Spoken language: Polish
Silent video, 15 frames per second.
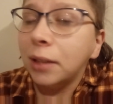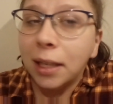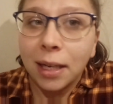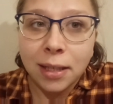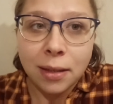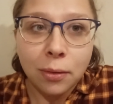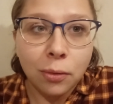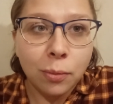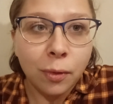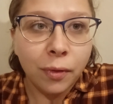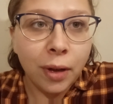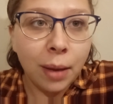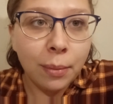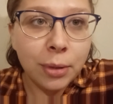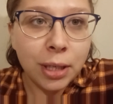teraz
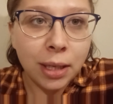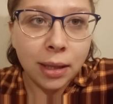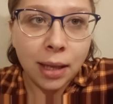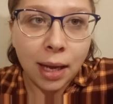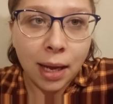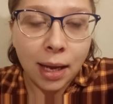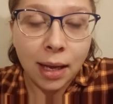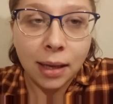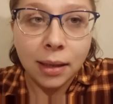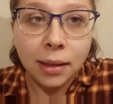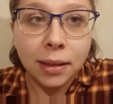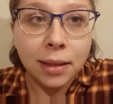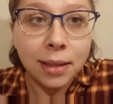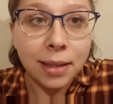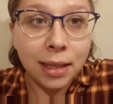umówiłam się na
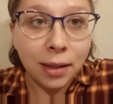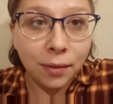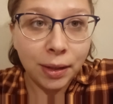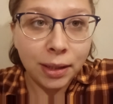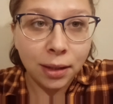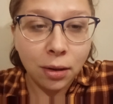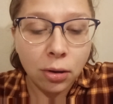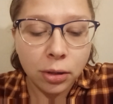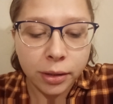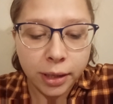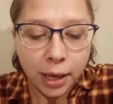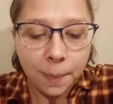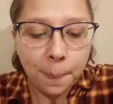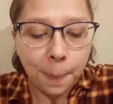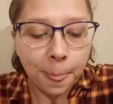za dwa
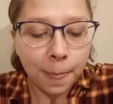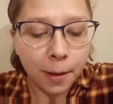tygodnie,